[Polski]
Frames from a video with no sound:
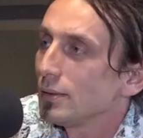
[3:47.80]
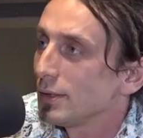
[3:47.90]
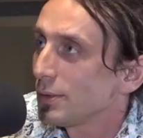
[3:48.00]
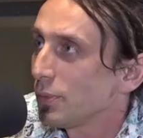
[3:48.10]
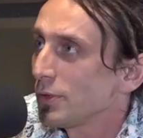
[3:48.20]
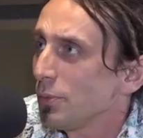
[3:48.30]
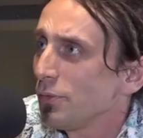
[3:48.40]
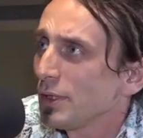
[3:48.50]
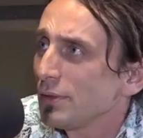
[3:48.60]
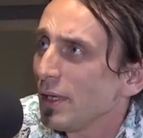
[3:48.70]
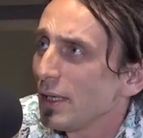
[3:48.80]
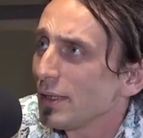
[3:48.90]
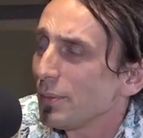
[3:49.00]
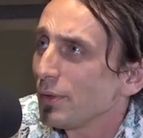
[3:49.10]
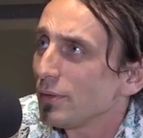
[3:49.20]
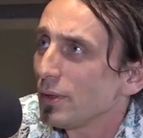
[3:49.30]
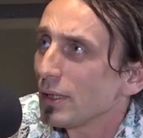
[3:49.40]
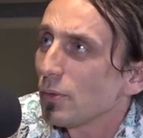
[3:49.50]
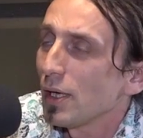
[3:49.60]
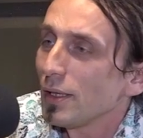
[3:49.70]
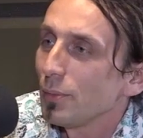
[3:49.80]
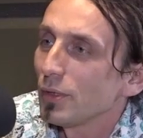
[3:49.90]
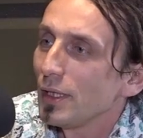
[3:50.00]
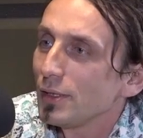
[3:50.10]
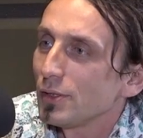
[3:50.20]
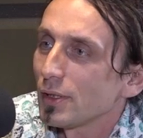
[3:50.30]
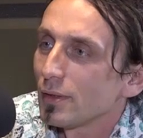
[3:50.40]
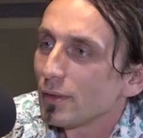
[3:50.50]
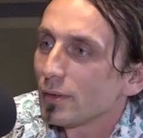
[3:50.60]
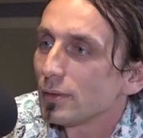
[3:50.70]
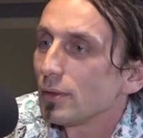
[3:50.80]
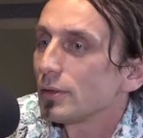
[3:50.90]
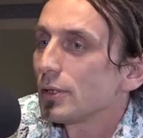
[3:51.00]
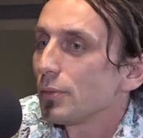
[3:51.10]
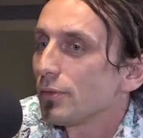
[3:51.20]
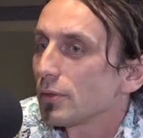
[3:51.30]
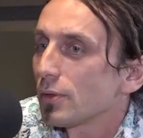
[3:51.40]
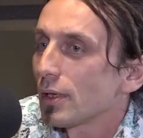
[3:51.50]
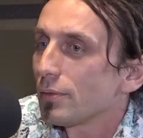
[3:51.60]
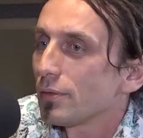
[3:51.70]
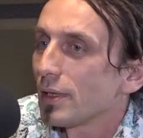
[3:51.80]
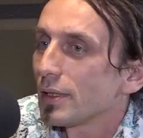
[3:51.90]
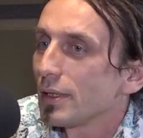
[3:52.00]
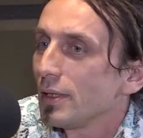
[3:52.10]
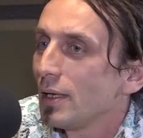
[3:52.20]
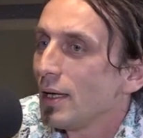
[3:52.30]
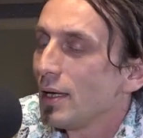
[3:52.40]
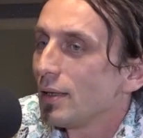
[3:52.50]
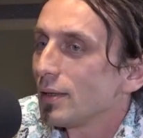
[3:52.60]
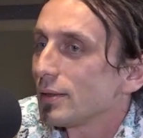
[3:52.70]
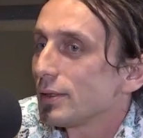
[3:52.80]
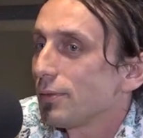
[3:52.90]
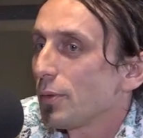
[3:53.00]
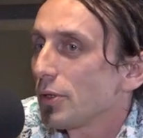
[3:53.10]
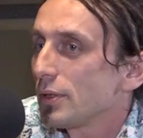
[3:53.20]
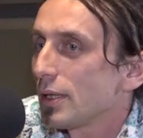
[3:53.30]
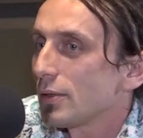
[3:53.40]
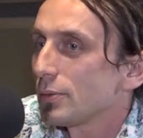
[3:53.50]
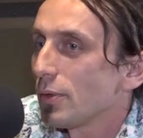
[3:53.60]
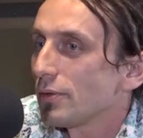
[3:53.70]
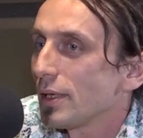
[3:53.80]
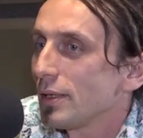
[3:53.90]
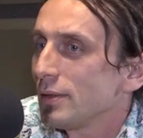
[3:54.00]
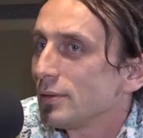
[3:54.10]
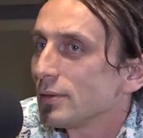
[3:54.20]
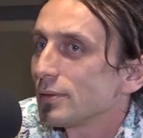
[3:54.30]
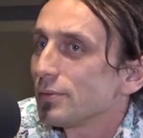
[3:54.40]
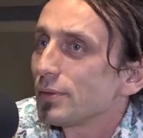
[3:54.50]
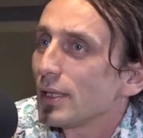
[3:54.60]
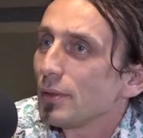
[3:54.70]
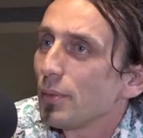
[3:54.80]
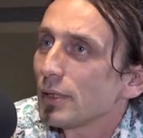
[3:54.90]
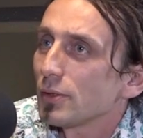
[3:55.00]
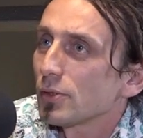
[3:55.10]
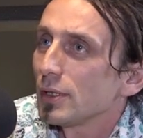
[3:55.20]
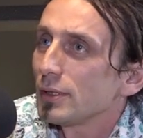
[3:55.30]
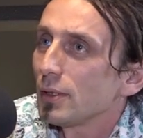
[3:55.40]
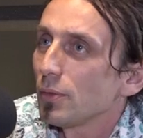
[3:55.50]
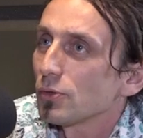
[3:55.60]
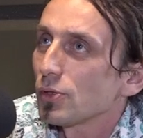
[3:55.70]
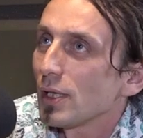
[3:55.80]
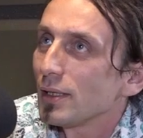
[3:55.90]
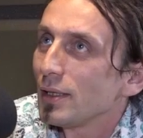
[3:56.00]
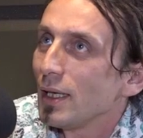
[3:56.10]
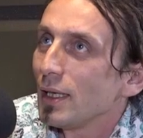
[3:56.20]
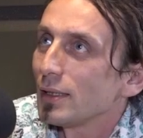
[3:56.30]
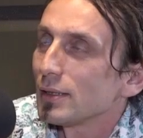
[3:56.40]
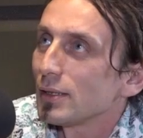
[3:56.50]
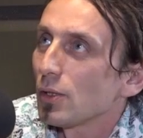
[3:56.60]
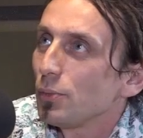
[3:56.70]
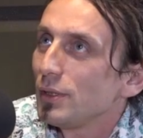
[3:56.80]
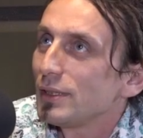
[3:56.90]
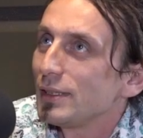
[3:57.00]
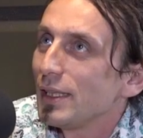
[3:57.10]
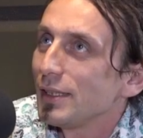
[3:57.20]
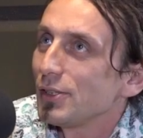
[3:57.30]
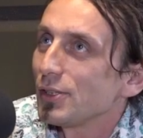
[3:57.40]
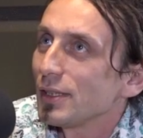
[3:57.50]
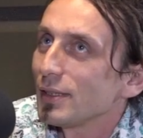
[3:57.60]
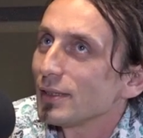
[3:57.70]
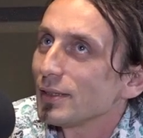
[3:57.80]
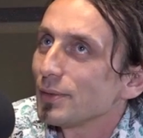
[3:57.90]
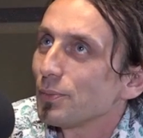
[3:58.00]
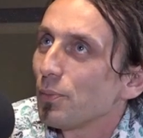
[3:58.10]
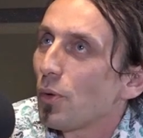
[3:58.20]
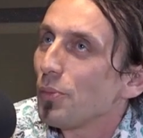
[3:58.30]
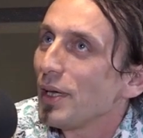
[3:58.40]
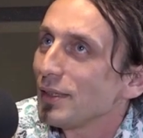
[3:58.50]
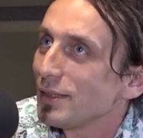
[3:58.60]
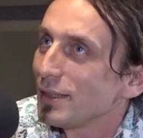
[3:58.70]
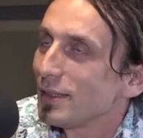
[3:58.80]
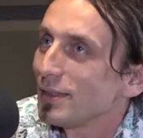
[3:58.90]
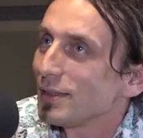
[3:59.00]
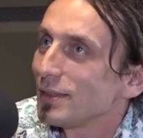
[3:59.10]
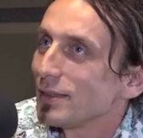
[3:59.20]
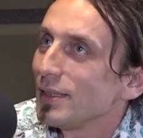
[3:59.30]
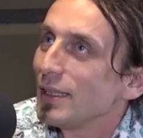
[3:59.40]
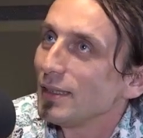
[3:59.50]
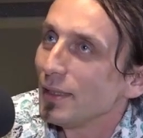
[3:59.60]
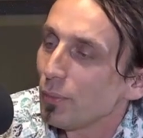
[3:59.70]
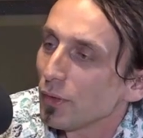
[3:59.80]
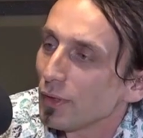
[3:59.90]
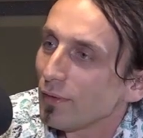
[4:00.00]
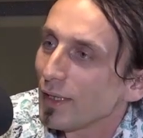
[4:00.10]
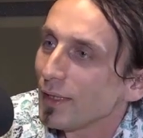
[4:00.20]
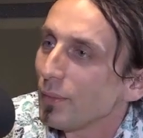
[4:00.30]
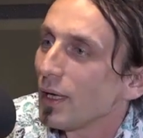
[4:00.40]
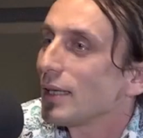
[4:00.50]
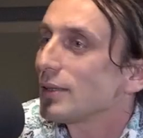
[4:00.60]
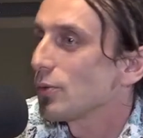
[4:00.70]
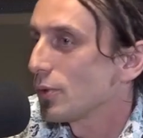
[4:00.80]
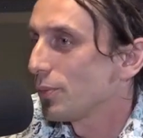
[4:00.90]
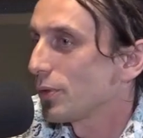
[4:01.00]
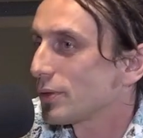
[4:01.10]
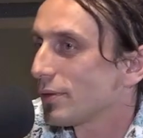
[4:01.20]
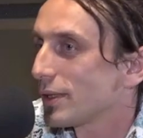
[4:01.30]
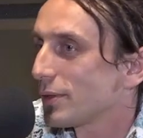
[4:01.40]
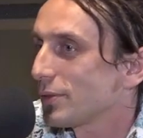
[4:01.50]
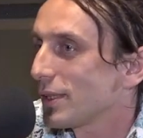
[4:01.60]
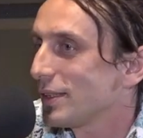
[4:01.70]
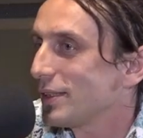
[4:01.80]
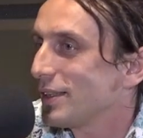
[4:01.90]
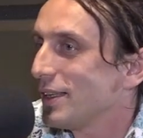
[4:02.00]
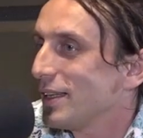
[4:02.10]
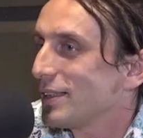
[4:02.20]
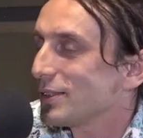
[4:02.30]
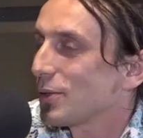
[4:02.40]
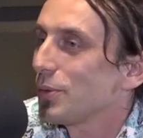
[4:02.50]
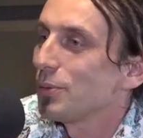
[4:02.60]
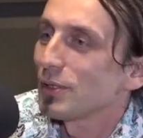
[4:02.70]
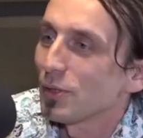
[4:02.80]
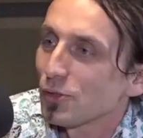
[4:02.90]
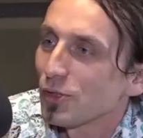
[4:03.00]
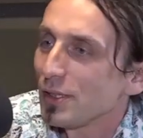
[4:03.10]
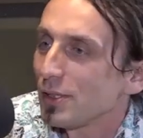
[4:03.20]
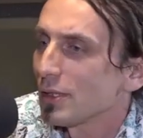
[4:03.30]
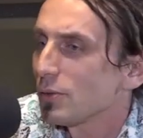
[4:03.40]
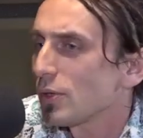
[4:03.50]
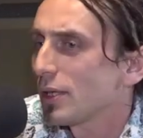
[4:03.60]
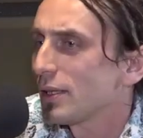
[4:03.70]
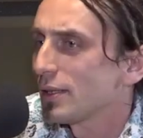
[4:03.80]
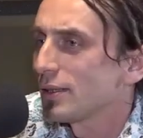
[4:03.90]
Sposobów jest wiele. Na pewno naturalne podejście do, do osoby fotografowanej, e, swobodna rozmowa. E, wtedy bardzo często można zrobić zdjęcie e, pomiędzy jednym pozowanym, drugim pozowanym. Wtedy zrobimy to trzecie, które,